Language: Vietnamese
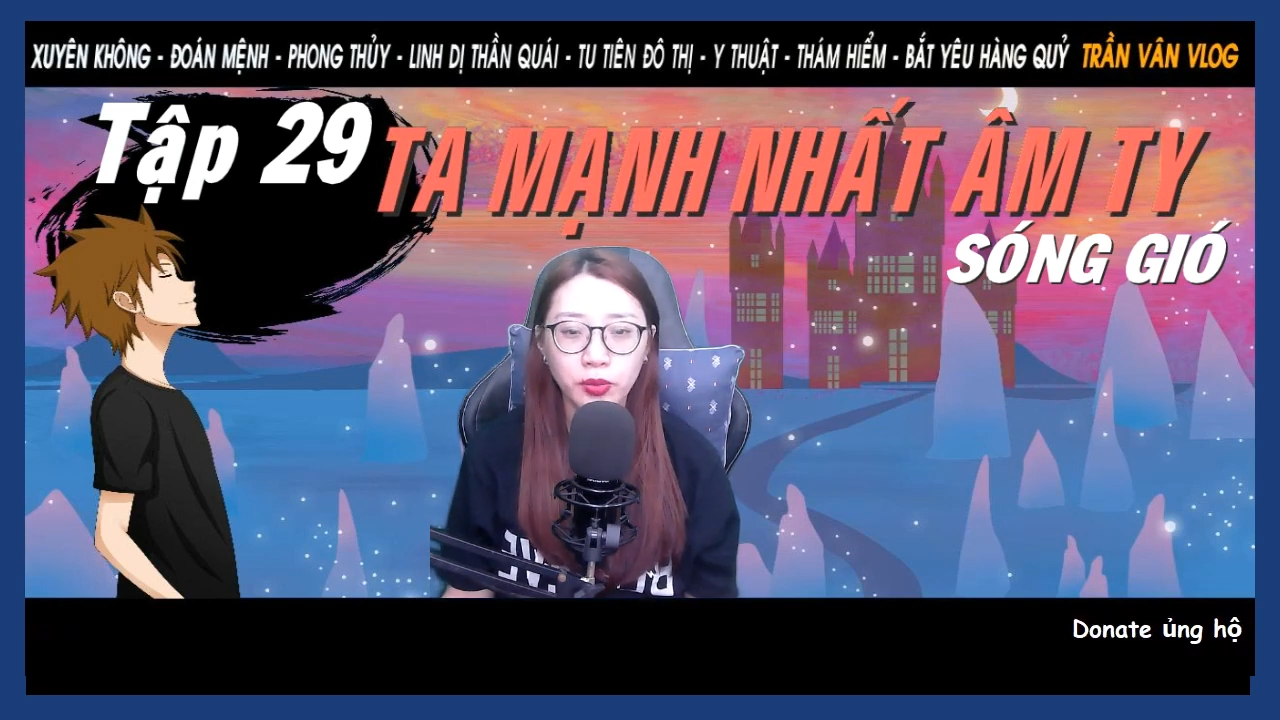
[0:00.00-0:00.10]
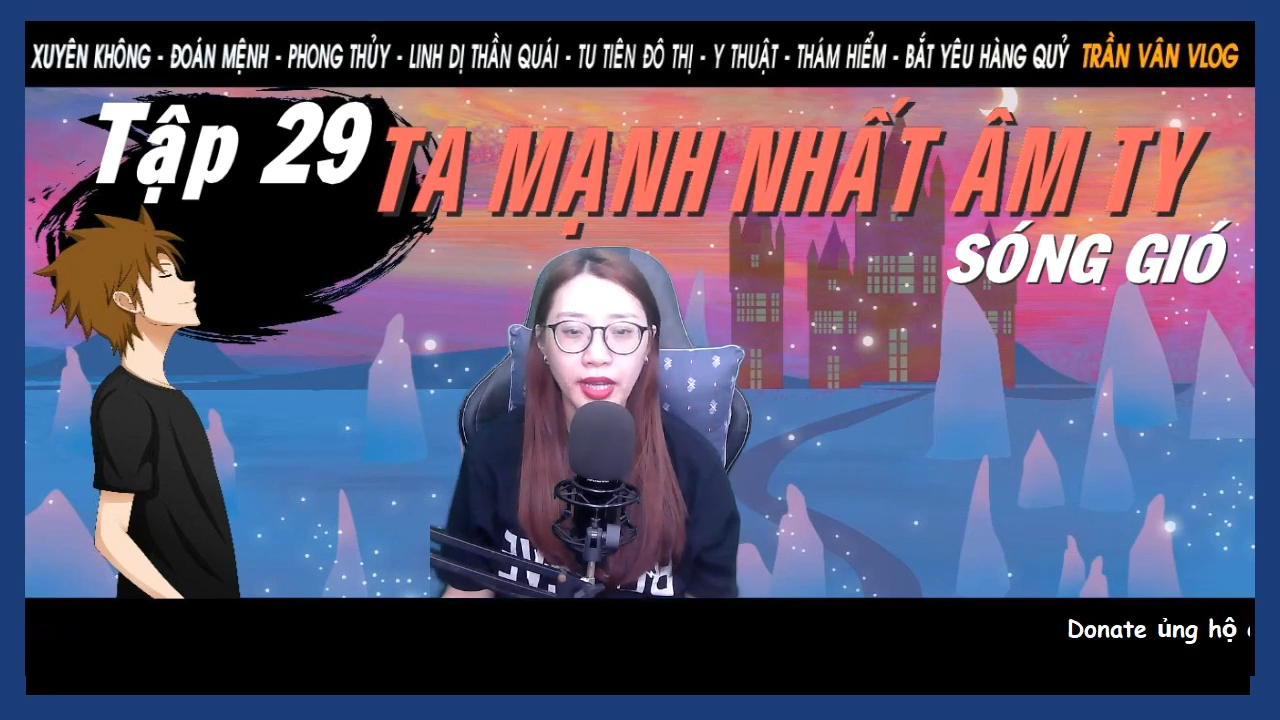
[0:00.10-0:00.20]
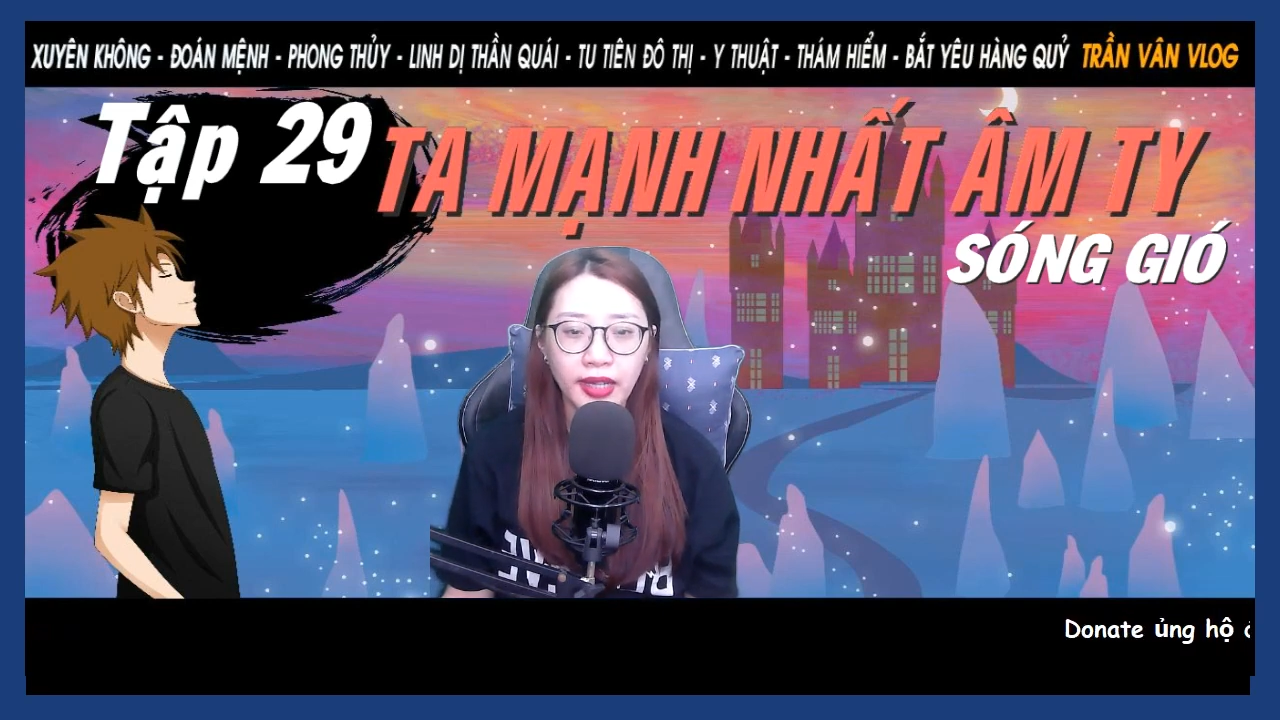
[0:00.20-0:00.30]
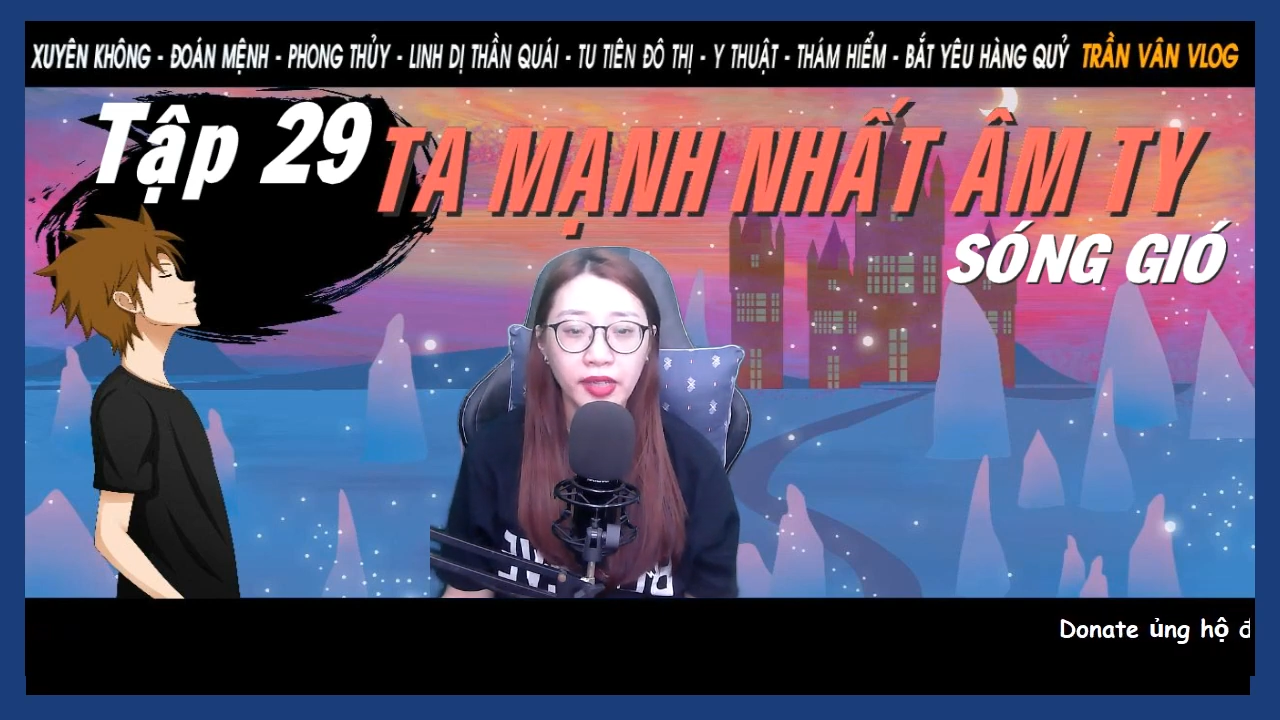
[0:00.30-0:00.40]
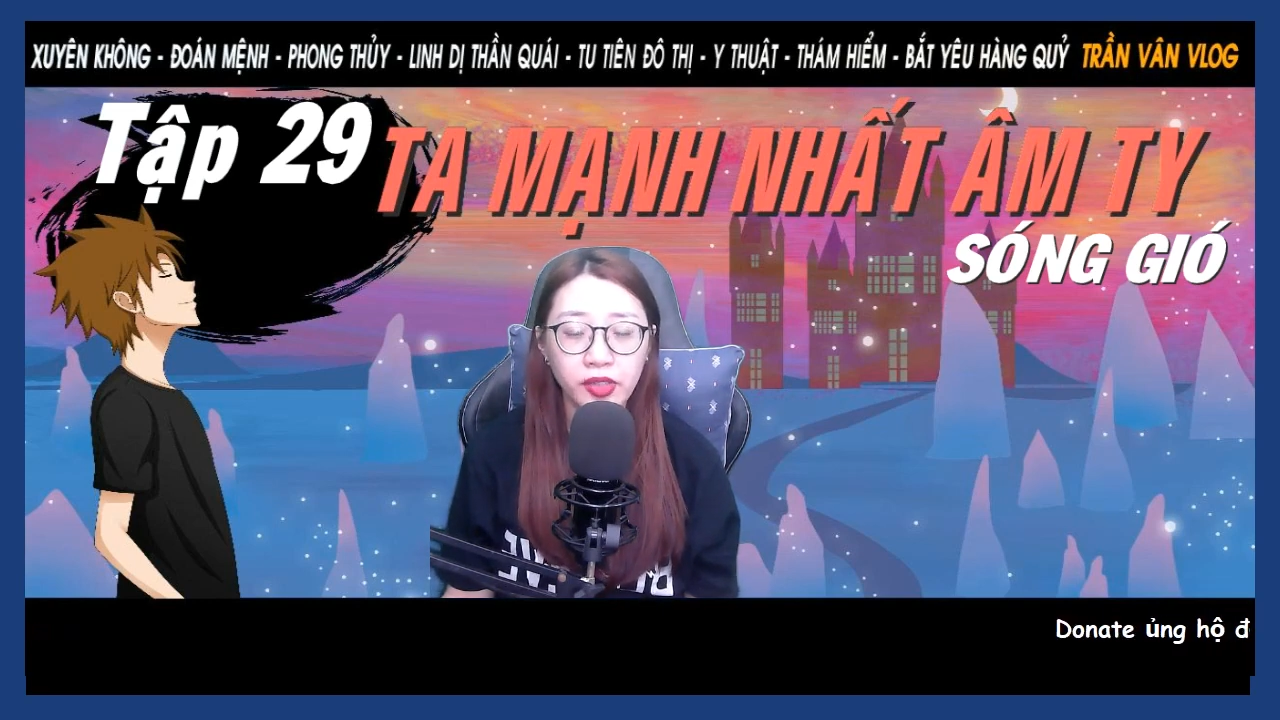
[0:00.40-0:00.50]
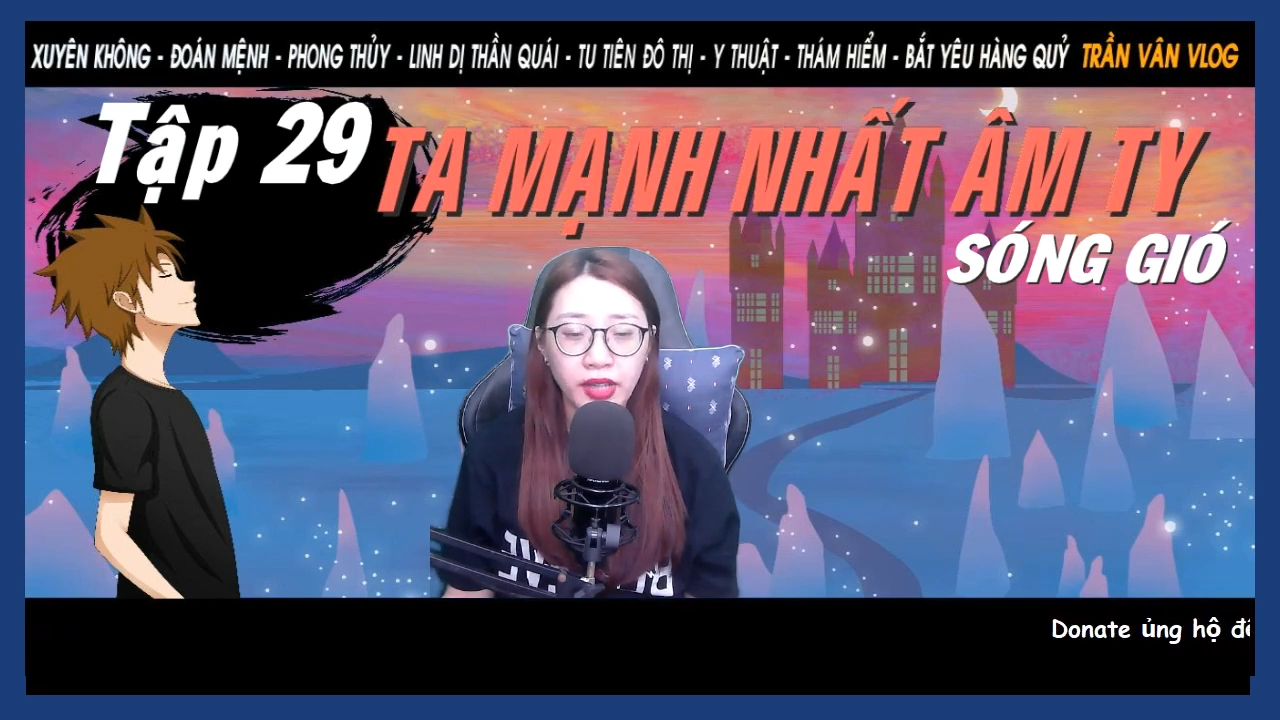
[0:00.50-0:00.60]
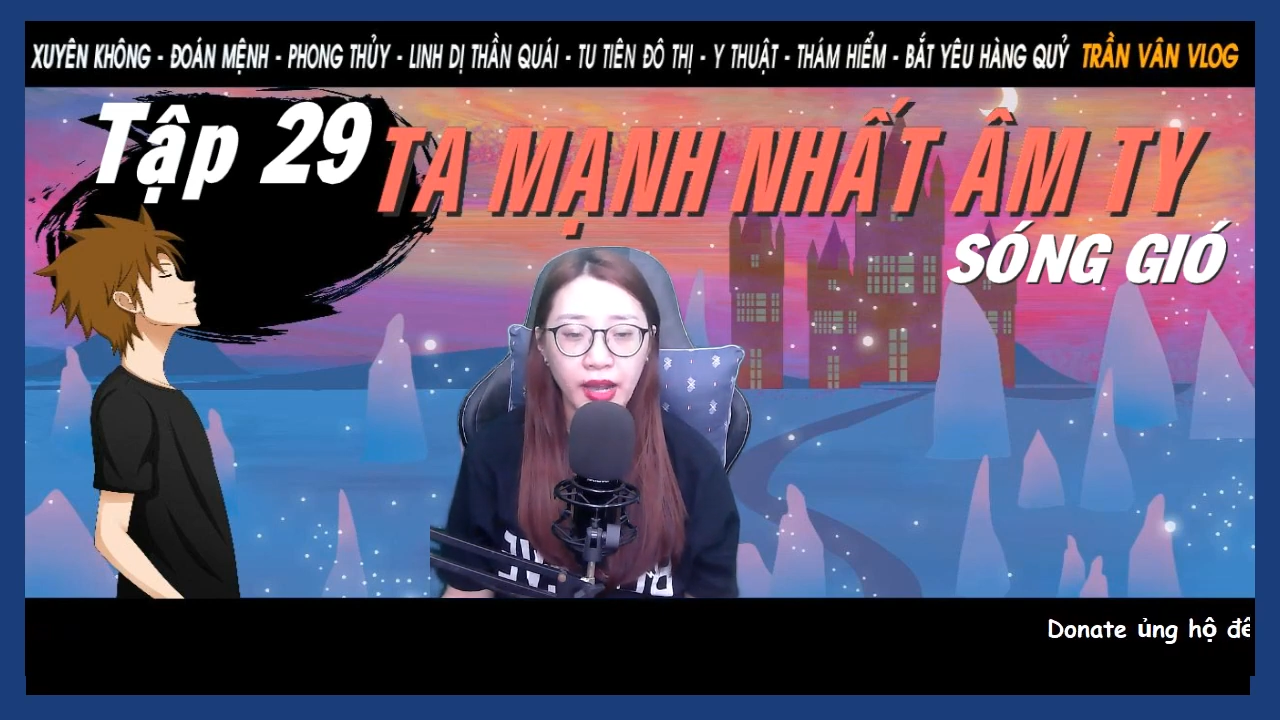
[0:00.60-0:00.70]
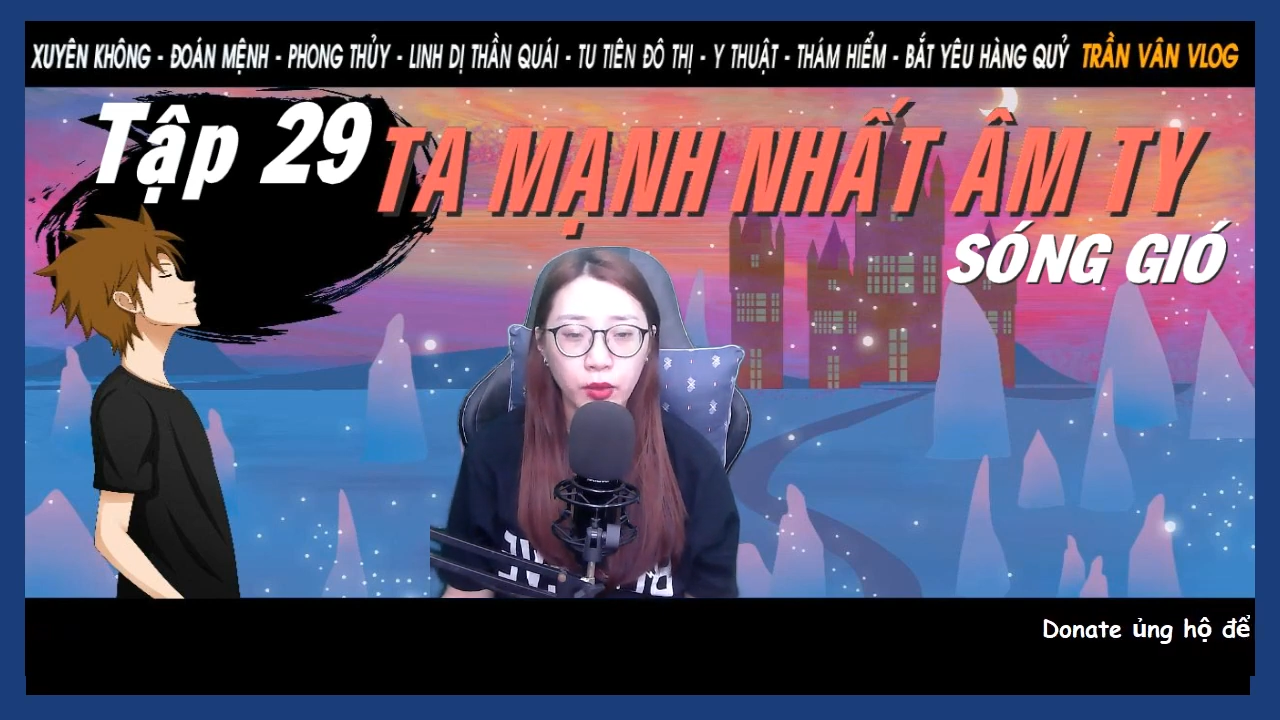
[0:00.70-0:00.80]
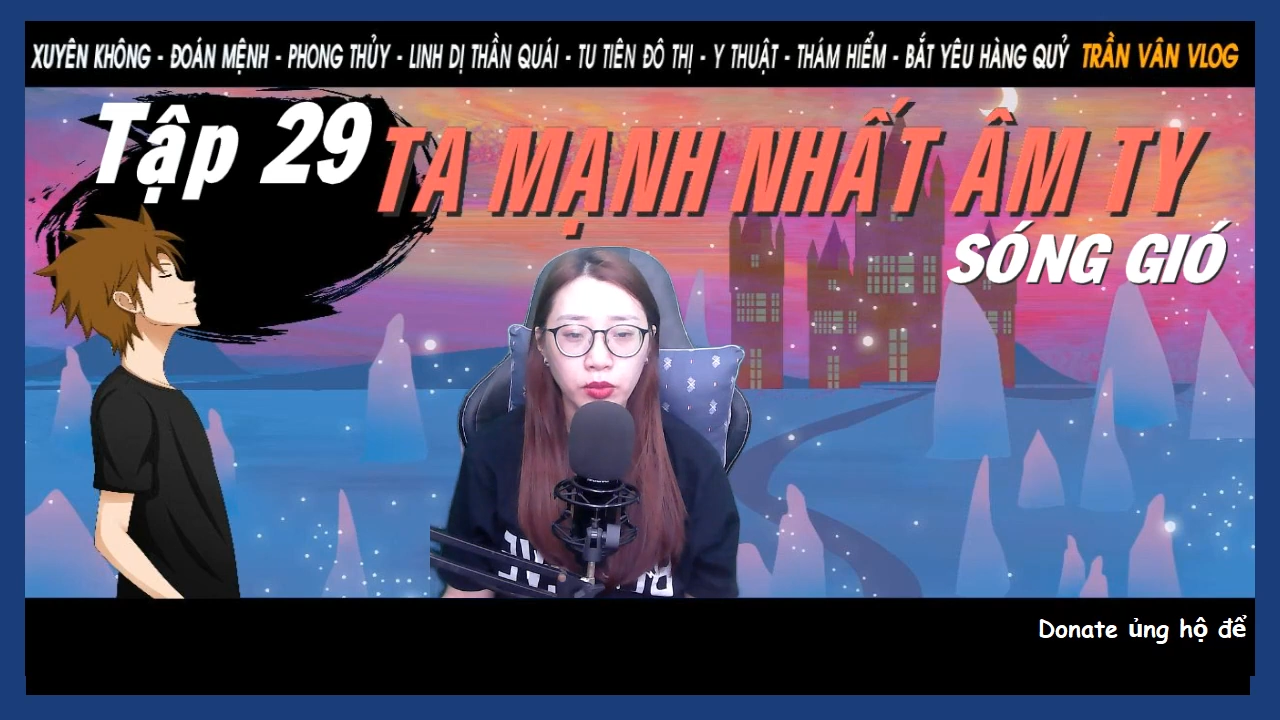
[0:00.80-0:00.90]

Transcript: ta là như nào